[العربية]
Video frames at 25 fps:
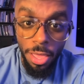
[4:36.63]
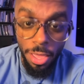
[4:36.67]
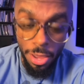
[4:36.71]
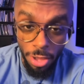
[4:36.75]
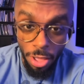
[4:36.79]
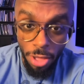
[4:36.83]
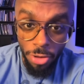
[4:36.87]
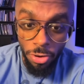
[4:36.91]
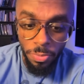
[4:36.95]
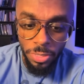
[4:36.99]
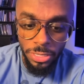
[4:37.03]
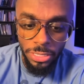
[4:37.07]

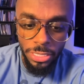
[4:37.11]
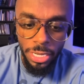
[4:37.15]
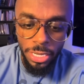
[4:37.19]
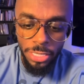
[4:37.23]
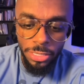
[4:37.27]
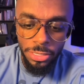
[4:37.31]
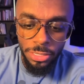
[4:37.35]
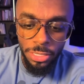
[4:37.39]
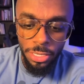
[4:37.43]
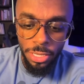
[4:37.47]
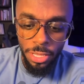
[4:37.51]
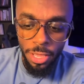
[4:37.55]

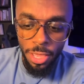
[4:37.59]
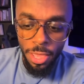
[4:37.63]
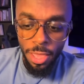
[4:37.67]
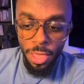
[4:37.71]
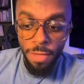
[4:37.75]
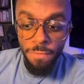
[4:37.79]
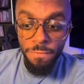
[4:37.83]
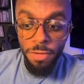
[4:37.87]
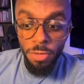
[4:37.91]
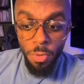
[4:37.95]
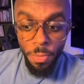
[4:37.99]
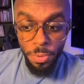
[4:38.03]
الارمتيز
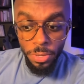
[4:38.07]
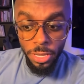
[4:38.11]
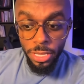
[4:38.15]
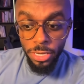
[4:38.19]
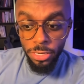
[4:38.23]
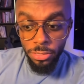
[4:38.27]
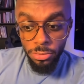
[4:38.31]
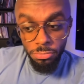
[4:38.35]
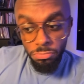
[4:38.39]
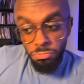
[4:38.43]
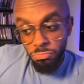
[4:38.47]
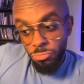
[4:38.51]

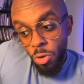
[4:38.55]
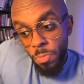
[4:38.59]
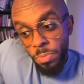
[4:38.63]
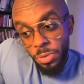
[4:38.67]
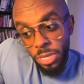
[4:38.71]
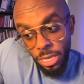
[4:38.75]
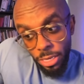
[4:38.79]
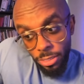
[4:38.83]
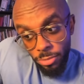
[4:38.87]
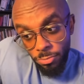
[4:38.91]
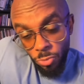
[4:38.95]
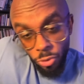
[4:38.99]
فممكن
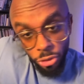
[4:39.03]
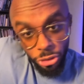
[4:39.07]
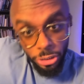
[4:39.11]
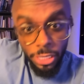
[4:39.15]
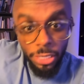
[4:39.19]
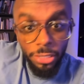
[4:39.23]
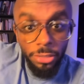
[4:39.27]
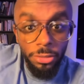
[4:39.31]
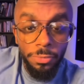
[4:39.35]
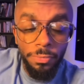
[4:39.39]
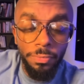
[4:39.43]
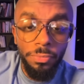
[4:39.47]
ممكن مو
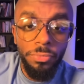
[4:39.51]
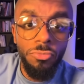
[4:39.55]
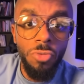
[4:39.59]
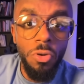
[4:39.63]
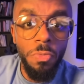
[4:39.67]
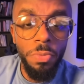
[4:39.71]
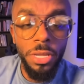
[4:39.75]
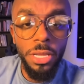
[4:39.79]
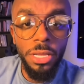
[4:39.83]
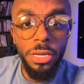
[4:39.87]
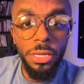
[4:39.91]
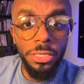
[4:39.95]
شرط
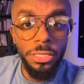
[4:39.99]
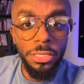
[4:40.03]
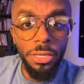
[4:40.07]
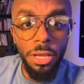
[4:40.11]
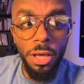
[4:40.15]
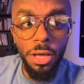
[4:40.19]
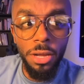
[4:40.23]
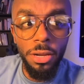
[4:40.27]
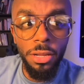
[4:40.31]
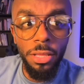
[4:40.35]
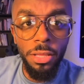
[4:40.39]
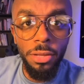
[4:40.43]
ممكن اللي
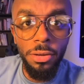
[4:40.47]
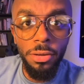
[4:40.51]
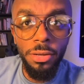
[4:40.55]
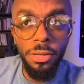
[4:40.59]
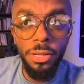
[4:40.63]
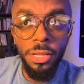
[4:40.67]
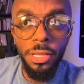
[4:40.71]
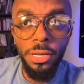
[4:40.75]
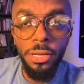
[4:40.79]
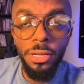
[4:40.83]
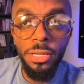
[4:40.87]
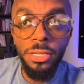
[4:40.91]
صار
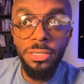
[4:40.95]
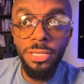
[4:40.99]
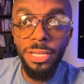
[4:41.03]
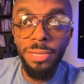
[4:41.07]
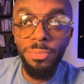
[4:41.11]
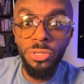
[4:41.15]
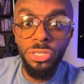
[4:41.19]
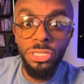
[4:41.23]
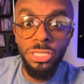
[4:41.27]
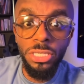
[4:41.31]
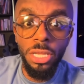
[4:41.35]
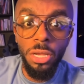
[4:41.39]
انه
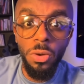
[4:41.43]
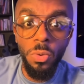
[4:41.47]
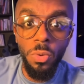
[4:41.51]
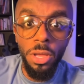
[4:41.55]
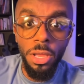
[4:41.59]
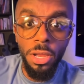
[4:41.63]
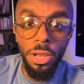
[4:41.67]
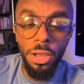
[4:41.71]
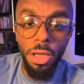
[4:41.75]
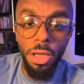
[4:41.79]
نزل مستوى